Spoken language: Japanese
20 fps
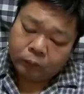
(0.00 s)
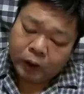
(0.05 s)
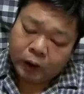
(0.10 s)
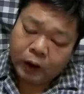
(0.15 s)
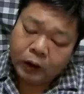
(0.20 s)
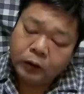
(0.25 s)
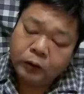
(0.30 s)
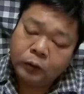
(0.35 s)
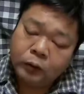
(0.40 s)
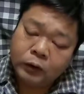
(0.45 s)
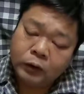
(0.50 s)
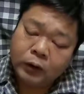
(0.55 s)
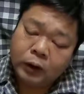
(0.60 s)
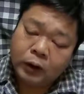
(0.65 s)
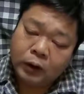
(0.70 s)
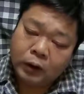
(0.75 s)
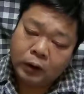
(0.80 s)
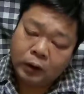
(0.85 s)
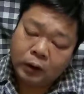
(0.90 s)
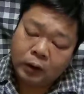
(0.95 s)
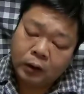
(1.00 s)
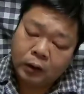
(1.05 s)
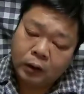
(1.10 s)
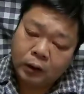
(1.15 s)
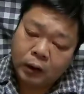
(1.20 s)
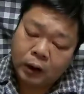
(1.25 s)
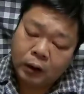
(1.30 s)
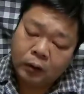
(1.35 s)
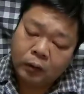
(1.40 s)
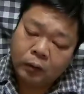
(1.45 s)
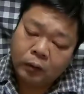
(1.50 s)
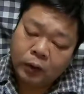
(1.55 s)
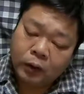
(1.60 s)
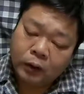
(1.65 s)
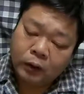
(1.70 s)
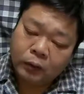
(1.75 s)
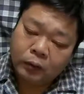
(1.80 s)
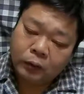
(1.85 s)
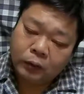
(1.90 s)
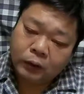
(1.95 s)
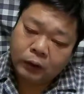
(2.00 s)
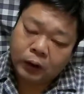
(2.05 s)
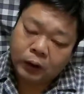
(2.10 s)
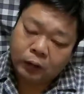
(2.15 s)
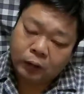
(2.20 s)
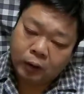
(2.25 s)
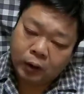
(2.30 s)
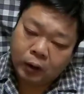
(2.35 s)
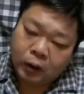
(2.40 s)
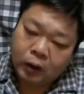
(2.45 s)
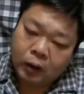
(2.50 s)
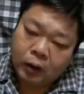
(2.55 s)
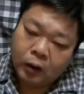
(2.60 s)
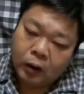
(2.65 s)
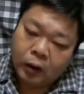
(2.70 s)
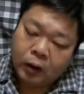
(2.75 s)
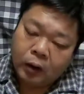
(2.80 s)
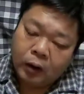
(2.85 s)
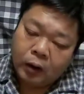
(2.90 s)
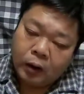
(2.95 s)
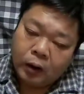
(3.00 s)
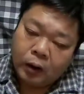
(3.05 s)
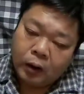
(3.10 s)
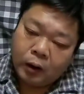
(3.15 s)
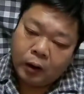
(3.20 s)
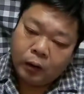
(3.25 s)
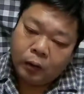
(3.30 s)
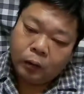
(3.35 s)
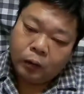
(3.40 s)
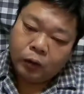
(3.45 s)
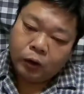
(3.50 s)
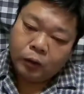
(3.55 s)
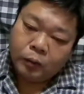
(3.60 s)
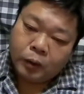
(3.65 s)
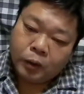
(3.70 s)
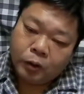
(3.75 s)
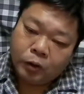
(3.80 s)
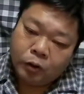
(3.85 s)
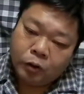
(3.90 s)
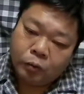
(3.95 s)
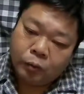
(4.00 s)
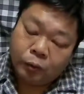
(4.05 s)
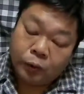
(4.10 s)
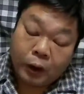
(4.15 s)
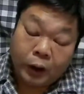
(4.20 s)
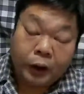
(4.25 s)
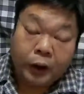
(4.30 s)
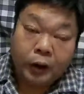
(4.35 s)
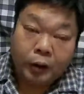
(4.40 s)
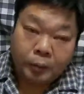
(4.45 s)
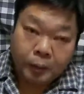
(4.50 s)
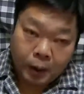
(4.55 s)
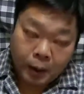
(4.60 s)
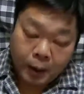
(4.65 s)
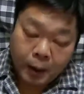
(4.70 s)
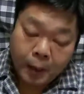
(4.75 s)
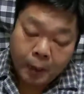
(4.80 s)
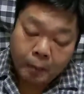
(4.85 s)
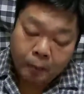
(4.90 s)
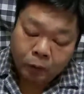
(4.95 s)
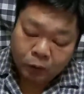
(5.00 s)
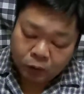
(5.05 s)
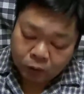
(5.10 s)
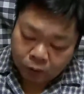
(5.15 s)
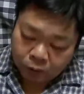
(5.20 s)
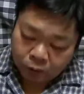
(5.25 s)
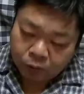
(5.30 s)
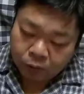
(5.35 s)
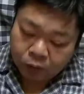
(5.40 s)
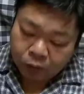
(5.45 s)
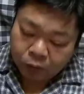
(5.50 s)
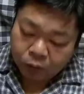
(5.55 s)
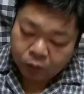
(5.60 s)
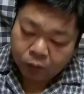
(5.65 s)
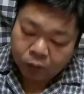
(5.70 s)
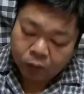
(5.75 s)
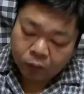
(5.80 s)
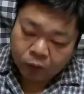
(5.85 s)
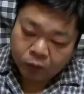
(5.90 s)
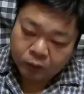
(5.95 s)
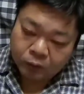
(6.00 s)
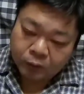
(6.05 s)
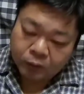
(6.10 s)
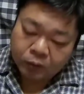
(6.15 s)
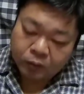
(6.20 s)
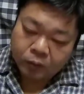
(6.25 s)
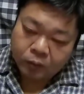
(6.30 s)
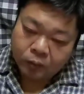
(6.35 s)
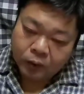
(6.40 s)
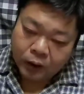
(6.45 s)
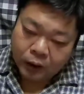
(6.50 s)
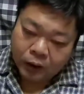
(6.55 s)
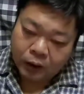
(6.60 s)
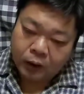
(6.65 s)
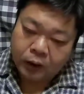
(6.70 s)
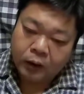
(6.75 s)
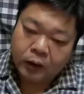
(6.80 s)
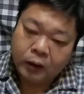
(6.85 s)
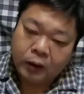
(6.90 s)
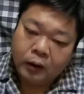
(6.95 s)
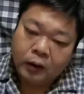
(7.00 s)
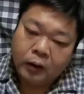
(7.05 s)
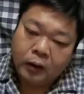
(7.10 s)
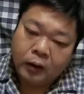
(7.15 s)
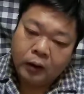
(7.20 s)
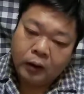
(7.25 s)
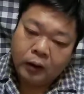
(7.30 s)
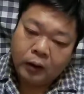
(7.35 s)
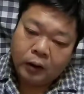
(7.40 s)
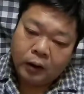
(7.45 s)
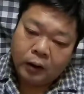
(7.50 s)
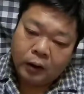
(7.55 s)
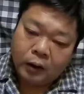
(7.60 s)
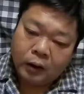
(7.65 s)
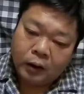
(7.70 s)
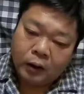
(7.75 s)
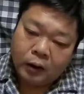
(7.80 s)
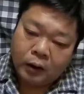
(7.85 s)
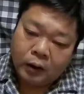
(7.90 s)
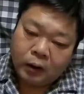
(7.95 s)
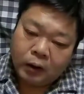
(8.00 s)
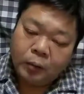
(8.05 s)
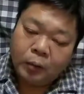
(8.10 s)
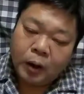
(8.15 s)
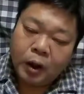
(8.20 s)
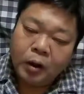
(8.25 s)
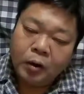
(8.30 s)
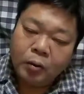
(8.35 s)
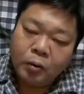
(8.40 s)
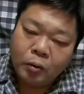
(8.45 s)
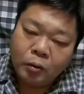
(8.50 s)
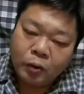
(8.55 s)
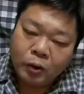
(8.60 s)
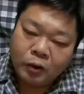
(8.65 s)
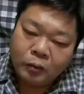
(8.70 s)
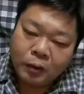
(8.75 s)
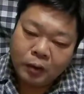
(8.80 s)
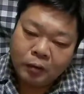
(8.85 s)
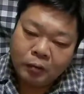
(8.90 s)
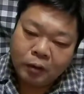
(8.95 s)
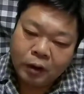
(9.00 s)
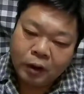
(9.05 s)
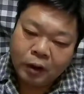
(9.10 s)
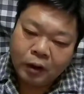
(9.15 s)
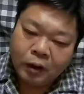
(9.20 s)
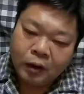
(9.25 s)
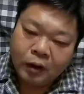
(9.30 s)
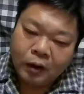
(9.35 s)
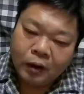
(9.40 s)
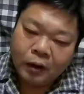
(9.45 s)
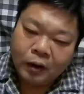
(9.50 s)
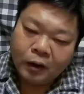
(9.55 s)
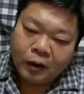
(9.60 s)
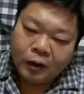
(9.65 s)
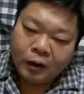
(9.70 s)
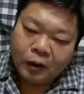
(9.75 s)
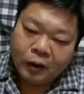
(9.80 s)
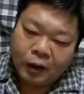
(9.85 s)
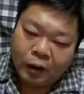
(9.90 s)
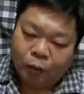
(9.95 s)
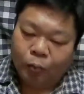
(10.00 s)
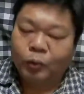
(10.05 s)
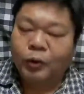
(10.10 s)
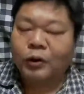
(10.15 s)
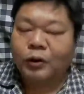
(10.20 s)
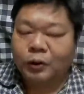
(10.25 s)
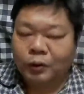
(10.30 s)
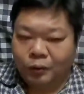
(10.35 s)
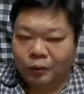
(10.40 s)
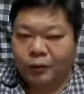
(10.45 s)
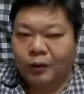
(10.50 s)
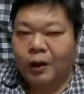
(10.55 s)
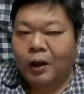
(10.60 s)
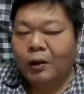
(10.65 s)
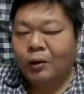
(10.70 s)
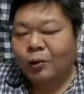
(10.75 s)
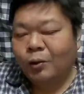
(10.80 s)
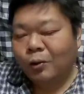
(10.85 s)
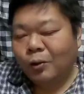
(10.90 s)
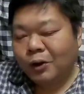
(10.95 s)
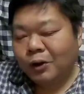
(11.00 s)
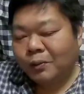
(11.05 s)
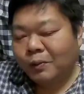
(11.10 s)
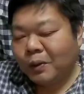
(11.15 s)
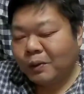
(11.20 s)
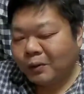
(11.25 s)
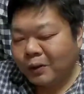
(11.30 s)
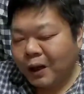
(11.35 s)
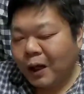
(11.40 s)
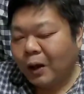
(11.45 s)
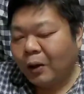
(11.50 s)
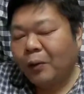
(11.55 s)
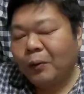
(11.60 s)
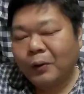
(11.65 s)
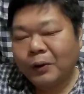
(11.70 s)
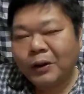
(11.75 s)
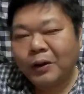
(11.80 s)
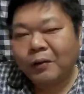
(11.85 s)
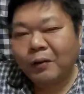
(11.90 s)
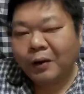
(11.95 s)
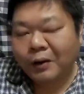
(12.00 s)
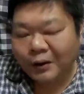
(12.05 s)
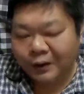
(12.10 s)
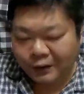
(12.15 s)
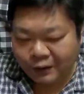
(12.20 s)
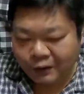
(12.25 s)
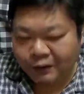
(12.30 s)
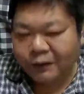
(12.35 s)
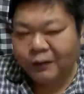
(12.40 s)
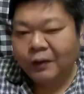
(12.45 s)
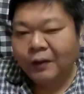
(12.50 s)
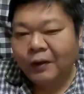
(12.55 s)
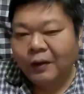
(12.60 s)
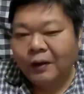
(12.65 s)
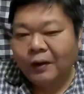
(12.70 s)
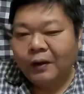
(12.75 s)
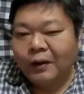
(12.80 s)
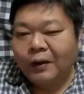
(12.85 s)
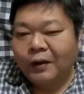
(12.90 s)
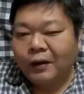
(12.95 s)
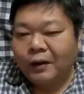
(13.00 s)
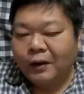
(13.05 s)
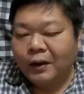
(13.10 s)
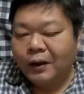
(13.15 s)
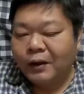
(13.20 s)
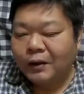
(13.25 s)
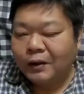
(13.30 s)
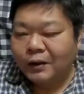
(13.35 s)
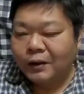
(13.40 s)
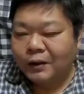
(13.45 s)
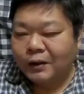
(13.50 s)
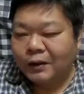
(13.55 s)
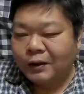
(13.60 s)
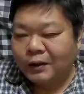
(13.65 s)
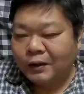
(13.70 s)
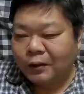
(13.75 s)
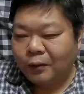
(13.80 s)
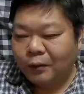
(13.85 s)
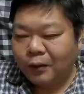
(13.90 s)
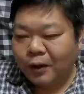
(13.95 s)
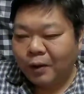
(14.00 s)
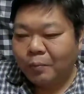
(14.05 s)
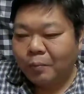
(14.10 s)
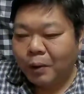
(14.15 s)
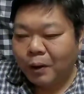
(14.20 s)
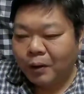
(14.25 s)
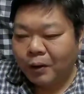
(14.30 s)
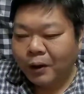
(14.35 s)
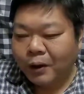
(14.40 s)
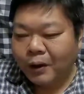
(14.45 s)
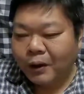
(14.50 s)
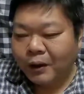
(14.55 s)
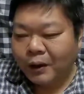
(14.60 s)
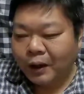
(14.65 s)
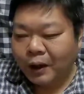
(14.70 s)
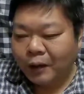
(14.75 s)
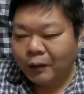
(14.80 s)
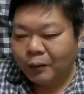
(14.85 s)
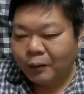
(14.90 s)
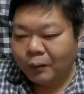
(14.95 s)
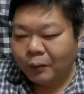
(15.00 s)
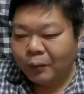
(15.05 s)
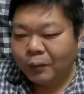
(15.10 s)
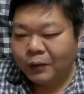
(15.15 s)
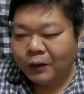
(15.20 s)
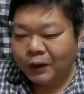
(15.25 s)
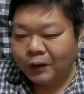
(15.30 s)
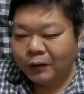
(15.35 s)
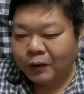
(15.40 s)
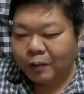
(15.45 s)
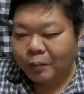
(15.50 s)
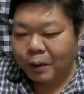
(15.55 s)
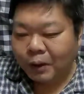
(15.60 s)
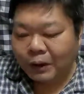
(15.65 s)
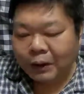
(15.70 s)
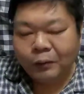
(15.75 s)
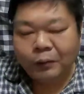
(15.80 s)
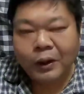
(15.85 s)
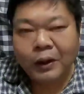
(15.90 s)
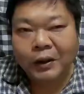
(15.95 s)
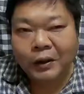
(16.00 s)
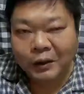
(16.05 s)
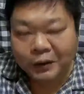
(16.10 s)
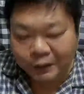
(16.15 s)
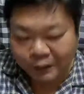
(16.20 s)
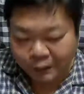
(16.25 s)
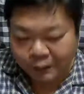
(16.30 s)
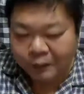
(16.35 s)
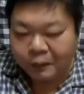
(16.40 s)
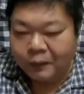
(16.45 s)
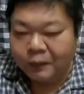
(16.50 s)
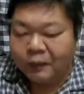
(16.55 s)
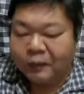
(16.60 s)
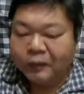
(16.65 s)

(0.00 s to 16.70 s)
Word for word: うん、まあ、映像自体反論映像自体は英語の字幕もなければもん日本語の字幕もない、えー、でもハングルの字幕はあるんですよハングルの字幕で反論してるわけですよ現地の現場のあの音声とか全くないんですよ